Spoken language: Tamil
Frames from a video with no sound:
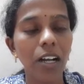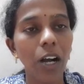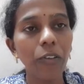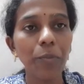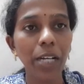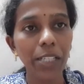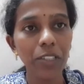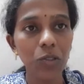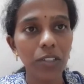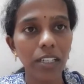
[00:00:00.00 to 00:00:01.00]
அவங்க
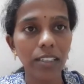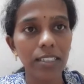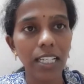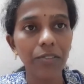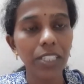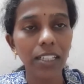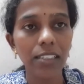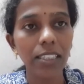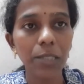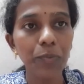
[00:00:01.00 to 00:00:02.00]
மனைவி சொல்கிறாங்க சர்வருக்கு
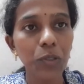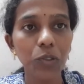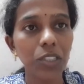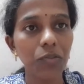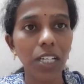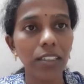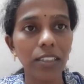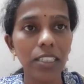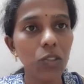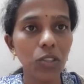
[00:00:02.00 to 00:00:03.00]
எதாவது டிப்ஸ் கொடுத்துட்டு
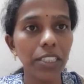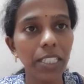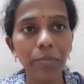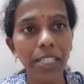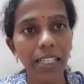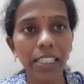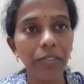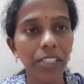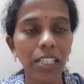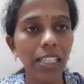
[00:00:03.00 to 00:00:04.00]
வாங்கங்கன்னு சொல்லிவிட்டு அப்படி
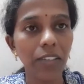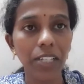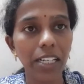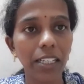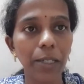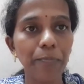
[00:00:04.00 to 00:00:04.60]
இறங்கி வெளியில் வர்றாங்க